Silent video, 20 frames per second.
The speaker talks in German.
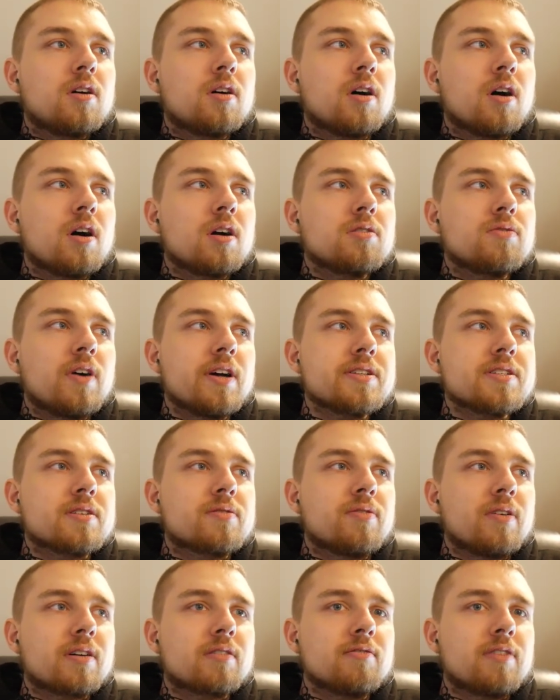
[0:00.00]
Ha, ich weiß
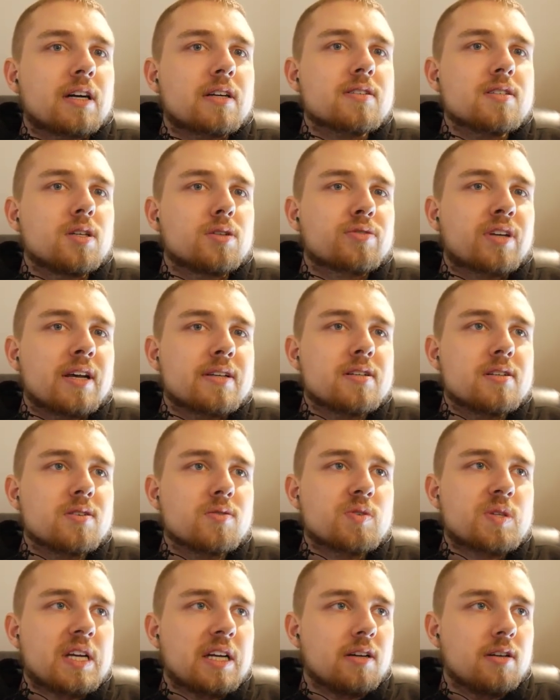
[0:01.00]
nicht, wachsen auf Kessel
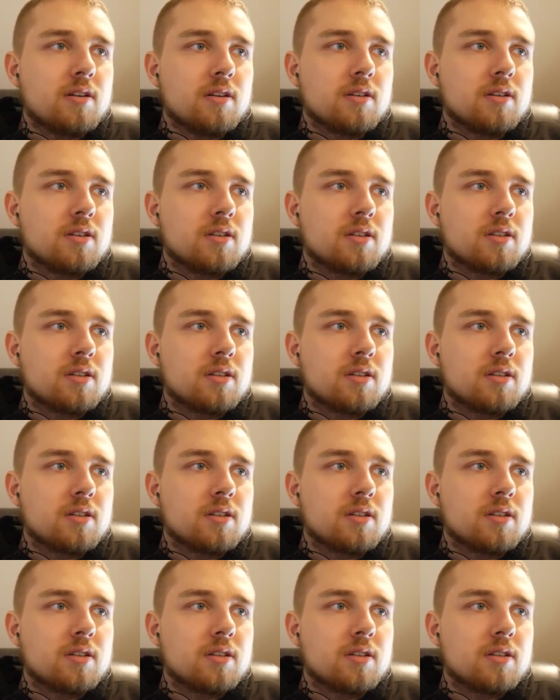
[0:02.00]
so Sachen?